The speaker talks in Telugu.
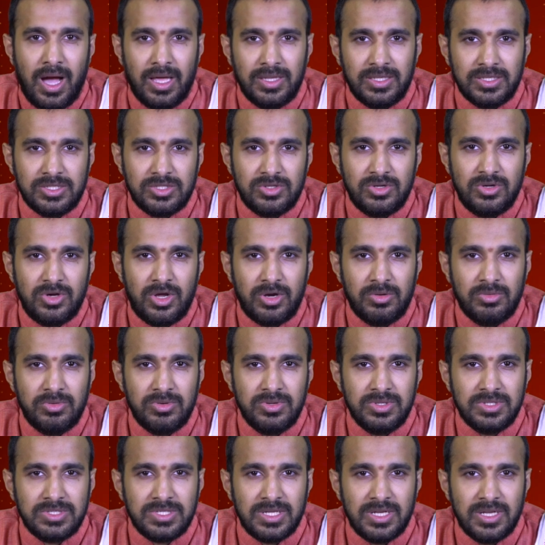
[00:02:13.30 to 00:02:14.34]
ఆ దశలో
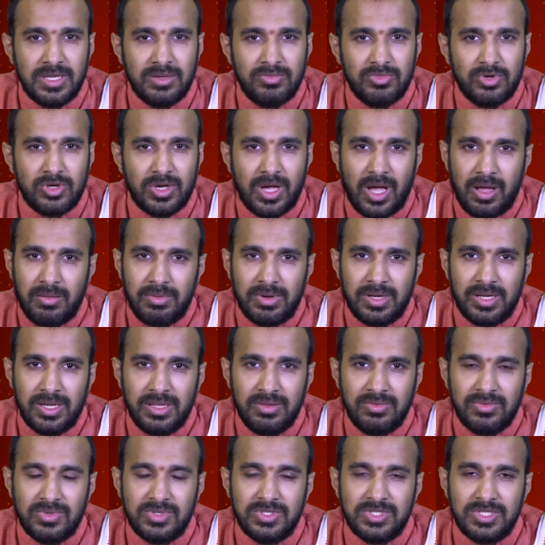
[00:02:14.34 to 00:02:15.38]
అనుభవించలేము కాబట్టి
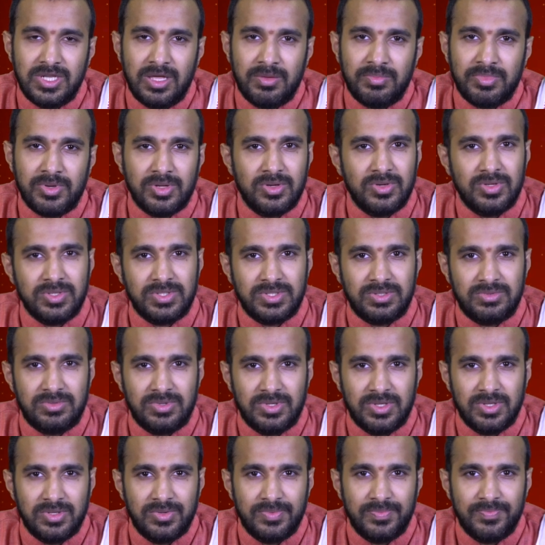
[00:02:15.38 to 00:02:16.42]
వచ్చిన ప్రయోజనం
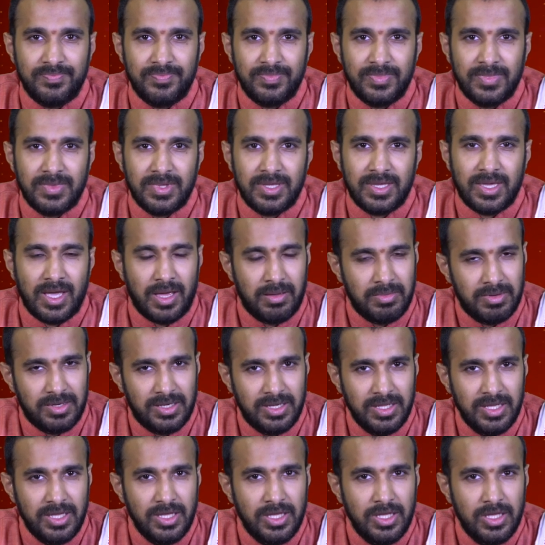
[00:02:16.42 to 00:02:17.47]
ఉండదు
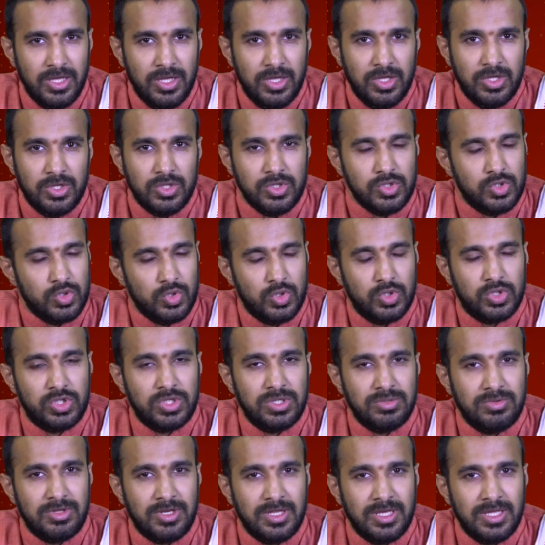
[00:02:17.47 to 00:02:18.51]
కాబట్టి
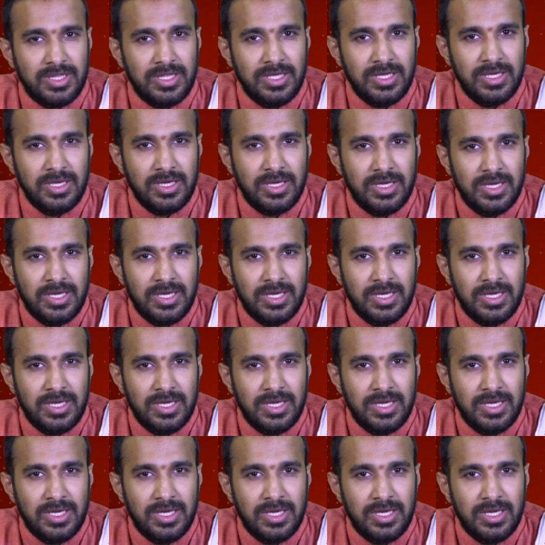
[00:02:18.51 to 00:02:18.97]
జ్యోతిషం అనేది